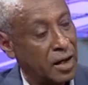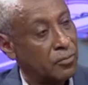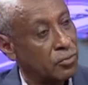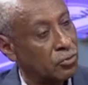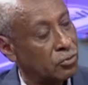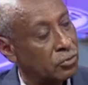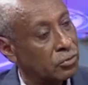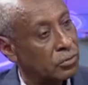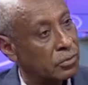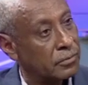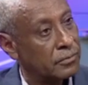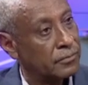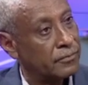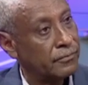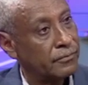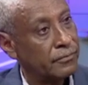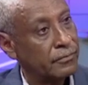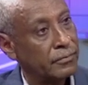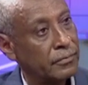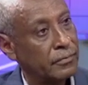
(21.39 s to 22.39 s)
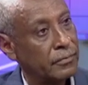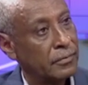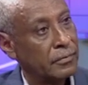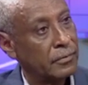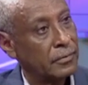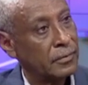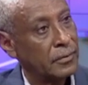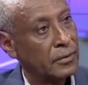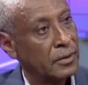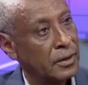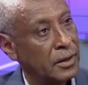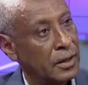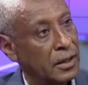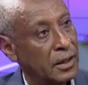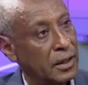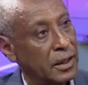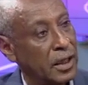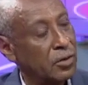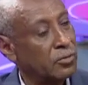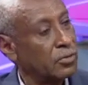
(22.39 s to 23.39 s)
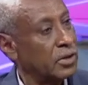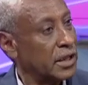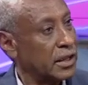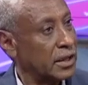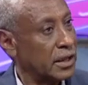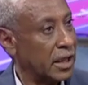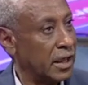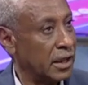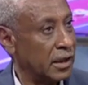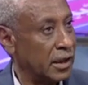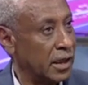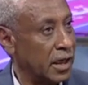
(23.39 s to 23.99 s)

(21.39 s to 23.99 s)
أمر لا يمكن التخلي